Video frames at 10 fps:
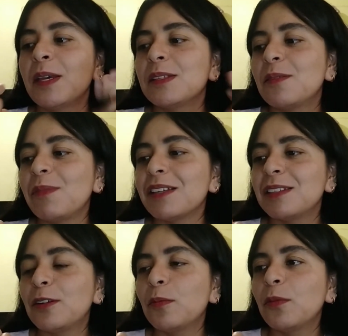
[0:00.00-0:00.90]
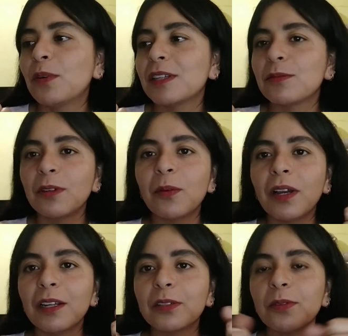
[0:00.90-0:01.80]
se me hace como que es una
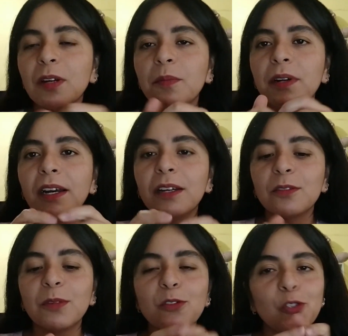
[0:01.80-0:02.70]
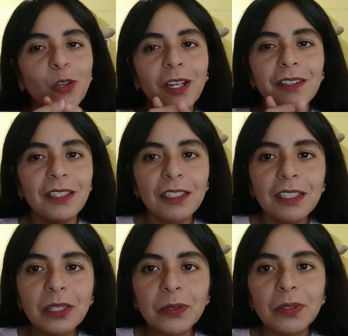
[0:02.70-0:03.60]
buena lectura para tomar un
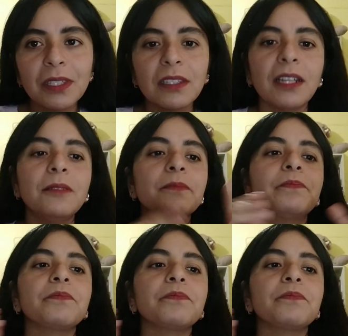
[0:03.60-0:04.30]
chocolatito y tal.